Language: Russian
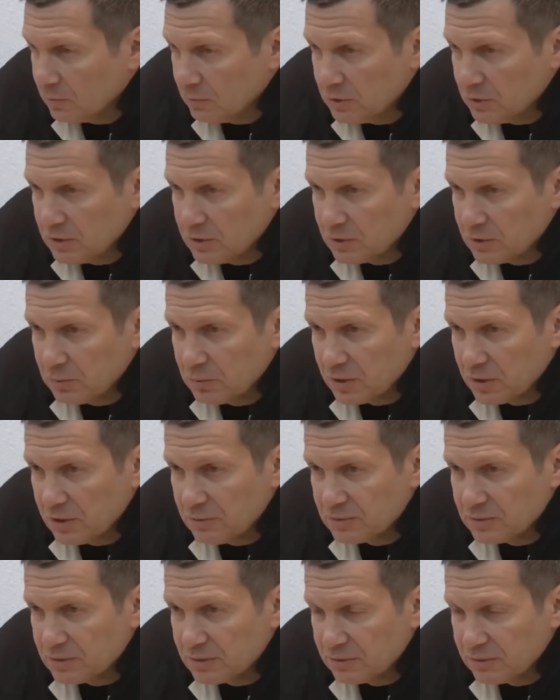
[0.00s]
Мы не
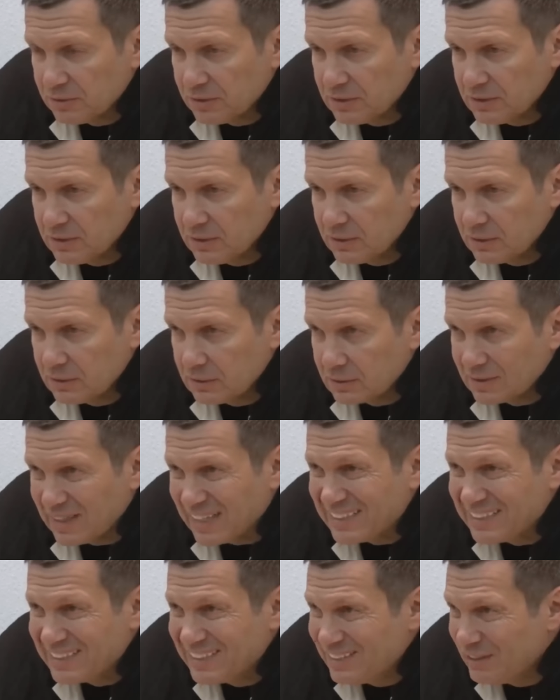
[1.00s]
собираемся вводить
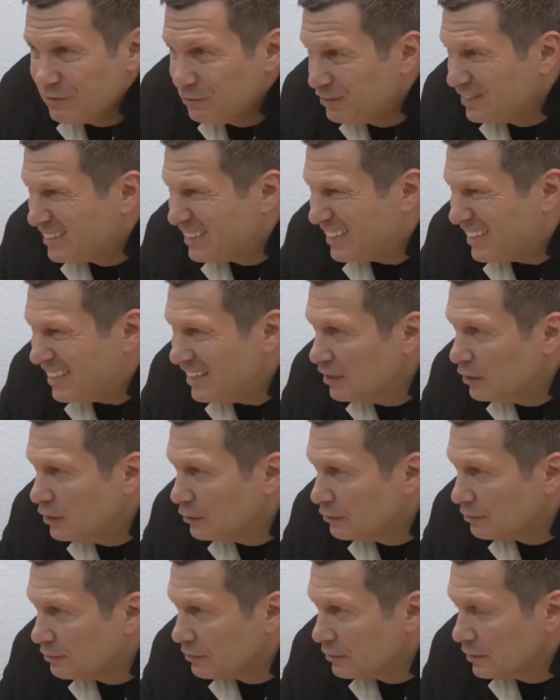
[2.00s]
танки в
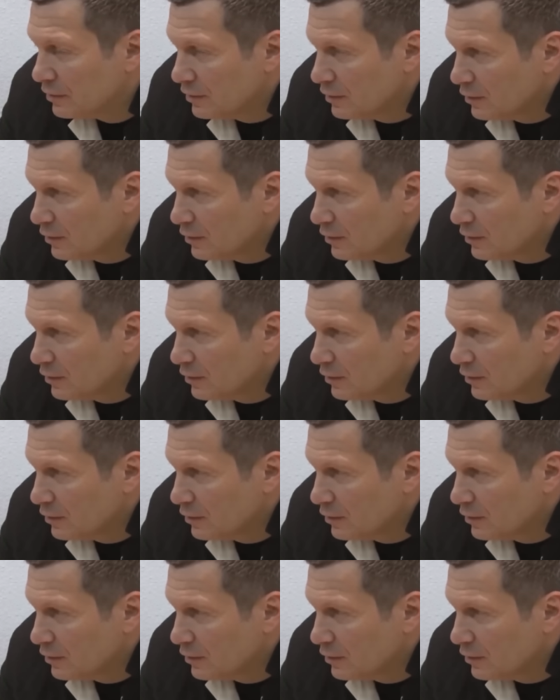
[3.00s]
Киев.